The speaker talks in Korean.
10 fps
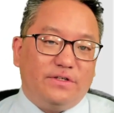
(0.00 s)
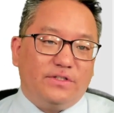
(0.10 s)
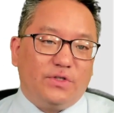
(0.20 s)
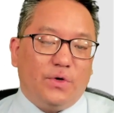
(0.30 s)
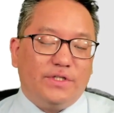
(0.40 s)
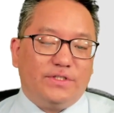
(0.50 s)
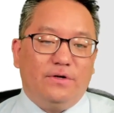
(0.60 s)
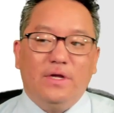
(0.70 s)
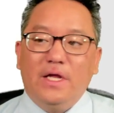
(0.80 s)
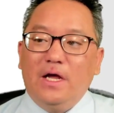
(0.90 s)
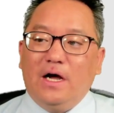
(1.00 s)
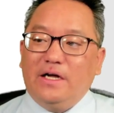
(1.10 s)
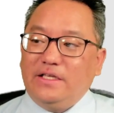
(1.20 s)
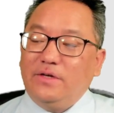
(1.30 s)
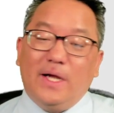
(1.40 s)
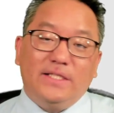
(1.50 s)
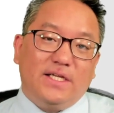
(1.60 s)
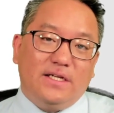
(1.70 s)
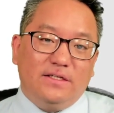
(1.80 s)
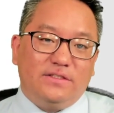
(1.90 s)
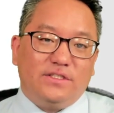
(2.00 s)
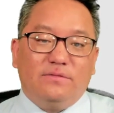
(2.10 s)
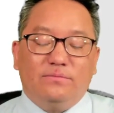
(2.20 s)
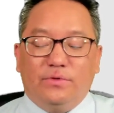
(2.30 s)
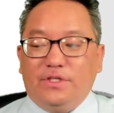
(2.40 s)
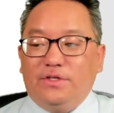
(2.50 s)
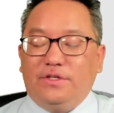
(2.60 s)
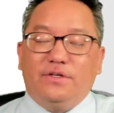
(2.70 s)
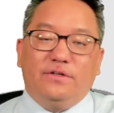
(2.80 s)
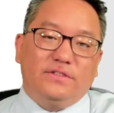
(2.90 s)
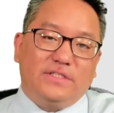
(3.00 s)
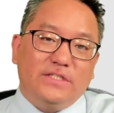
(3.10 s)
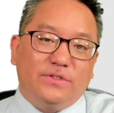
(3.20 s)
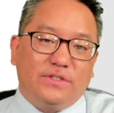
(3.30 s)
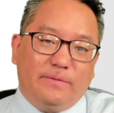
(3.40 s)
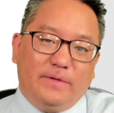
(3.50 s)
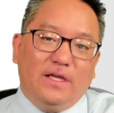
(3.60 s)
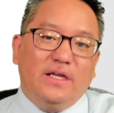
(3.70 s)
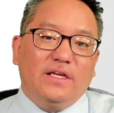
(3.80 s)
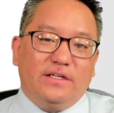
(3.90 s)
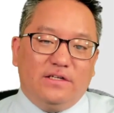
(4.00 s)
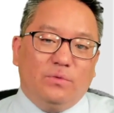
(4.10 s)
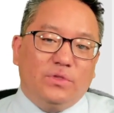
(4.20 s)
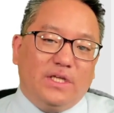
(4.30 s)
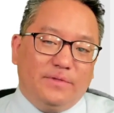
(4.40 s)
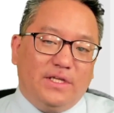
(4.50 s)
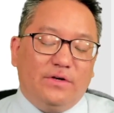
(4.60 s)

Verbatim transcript: 그래서 거기서 아, 이 환자는 지금 뭐 이런 이런 사정 때문에 일을 못 합니다.